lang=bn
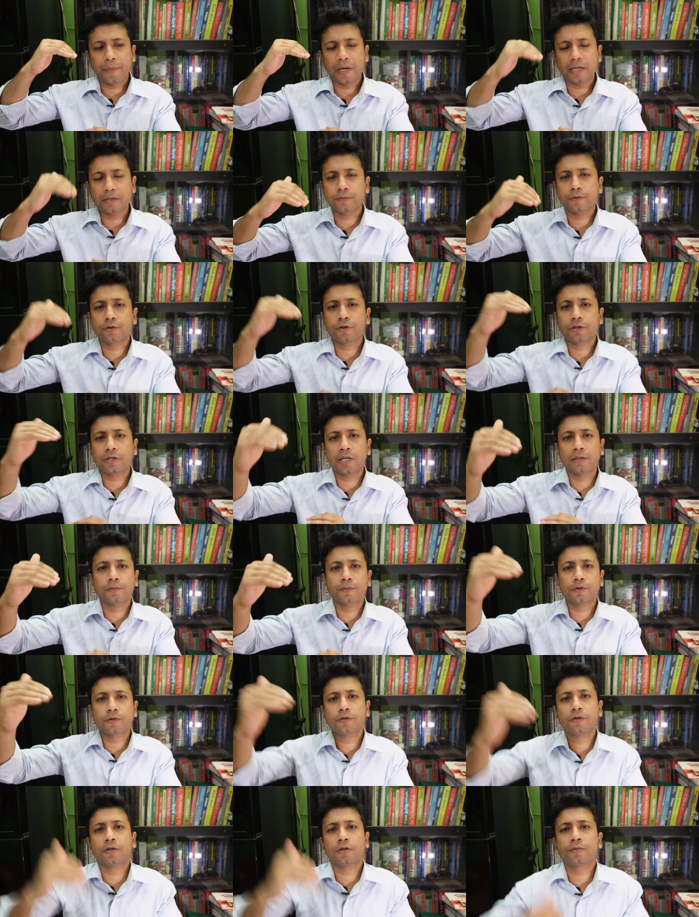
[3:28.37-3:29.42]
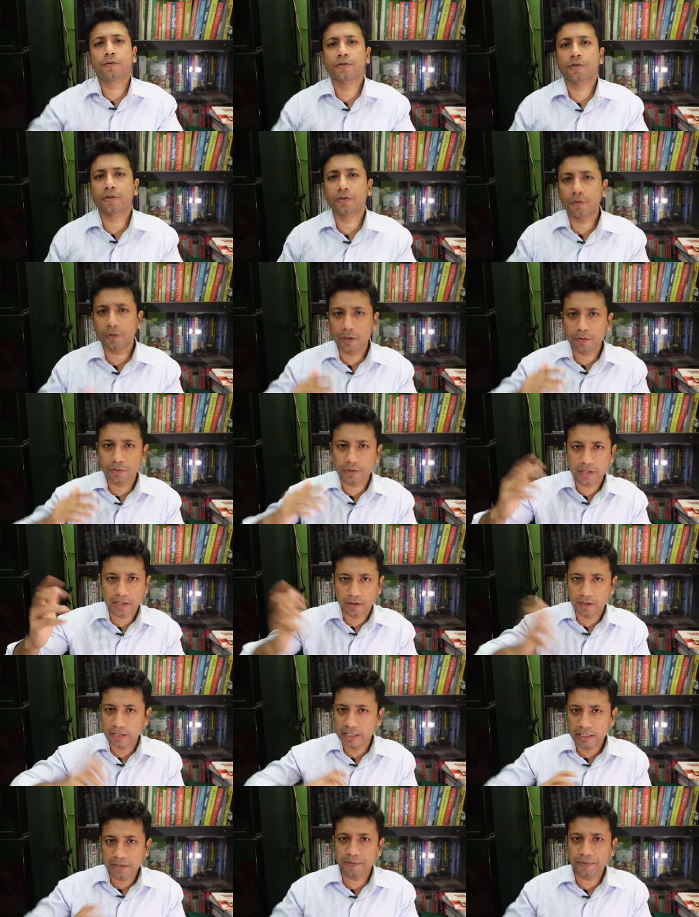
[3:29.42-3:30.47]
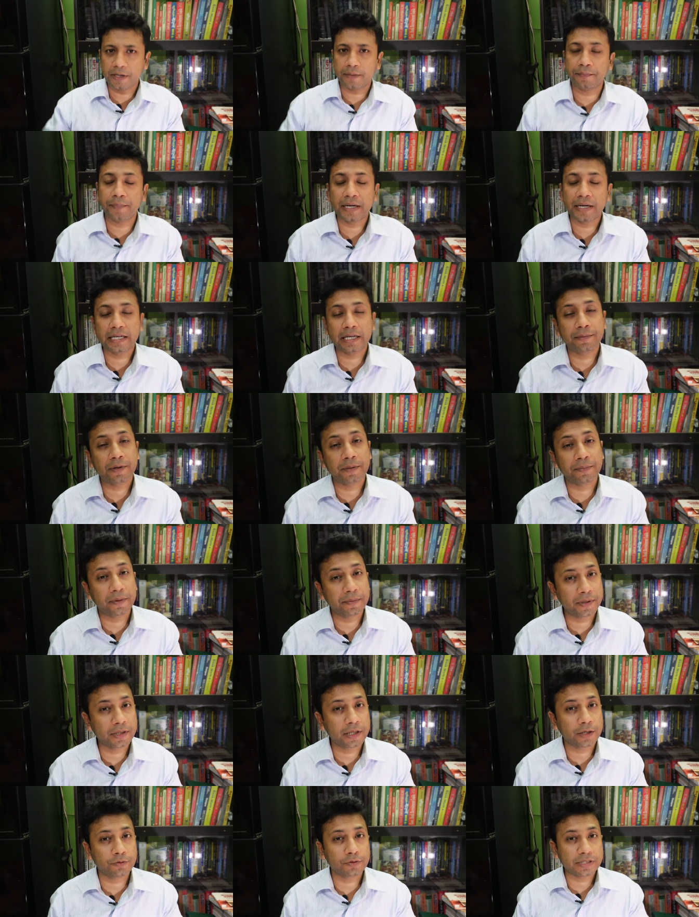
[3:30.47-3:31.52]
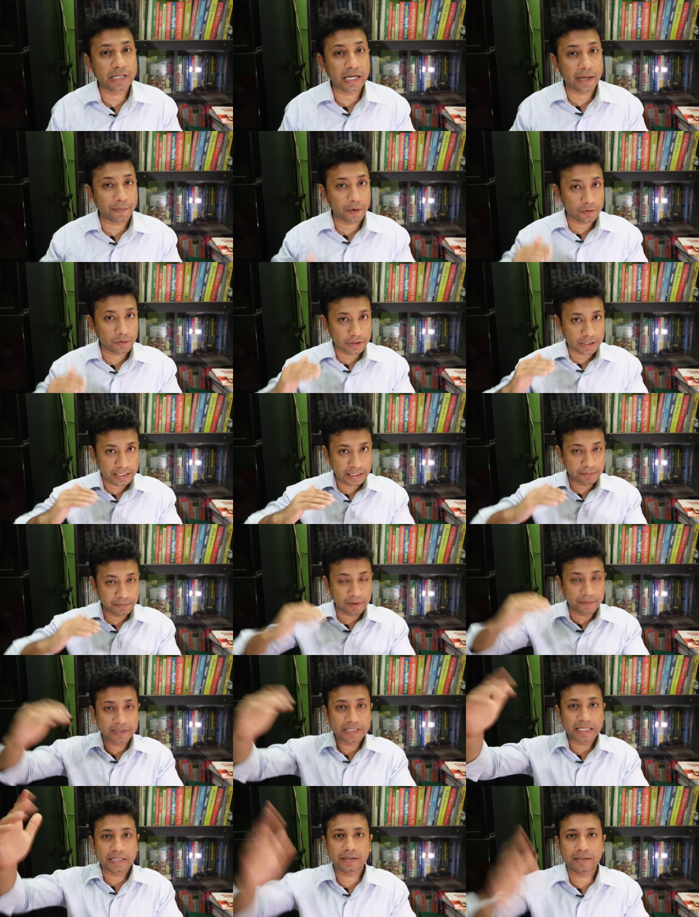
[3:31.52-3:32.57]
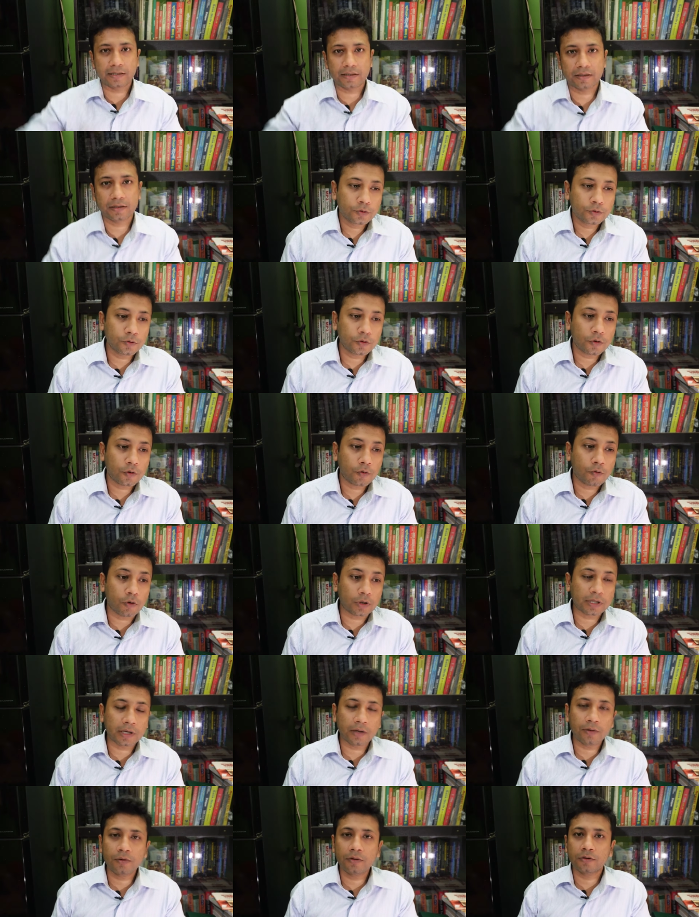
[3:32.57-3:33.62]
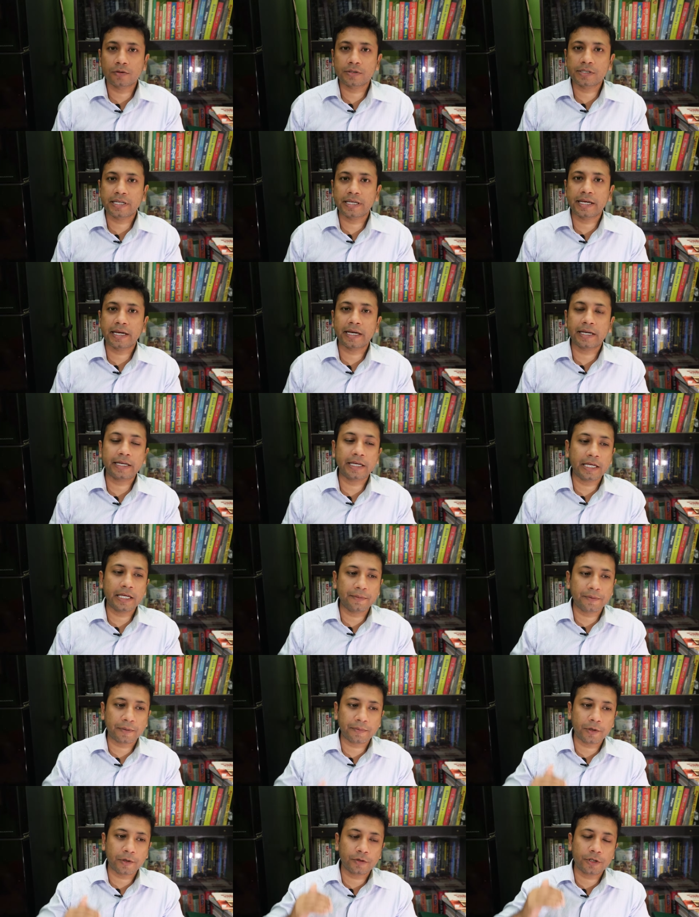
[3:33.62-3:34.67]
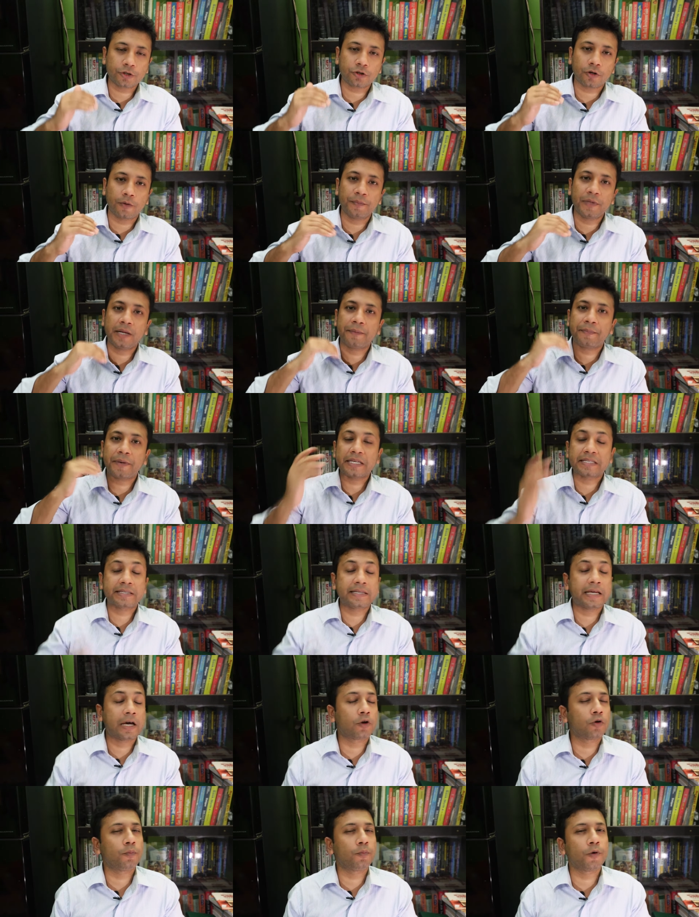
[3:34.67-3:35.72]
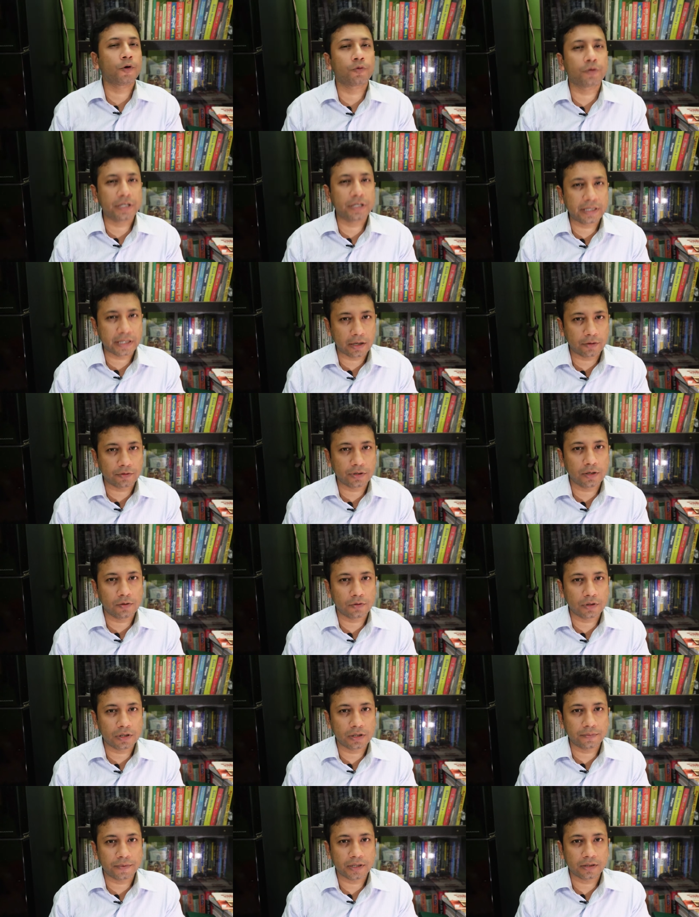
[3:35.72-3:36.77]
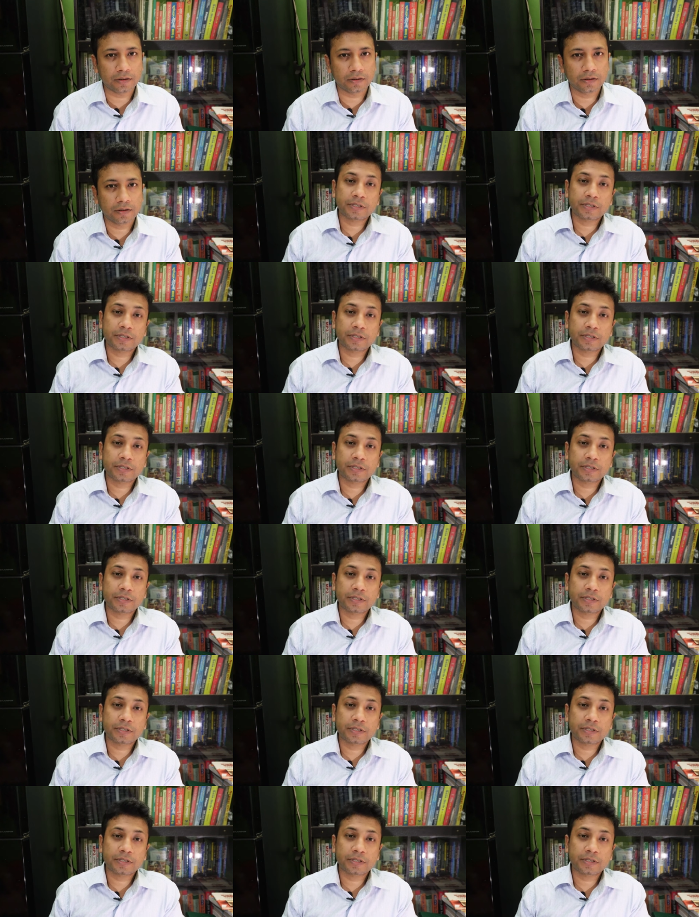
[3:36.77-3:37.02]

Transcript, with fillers: পাঁচ বছর সাত বছর দশ বছর ধরে উনি এগুলো নিবেন বাট একবার ভেবে দেখুন যে অ্যামাউন্টটা কিভাবে যাচ্ছে তো কথা হলো যে এখানে এইভাবে উনি সব মিলে প্রায় ছিয়ানব্বই কোটি টাকা উনি লোন নেবেন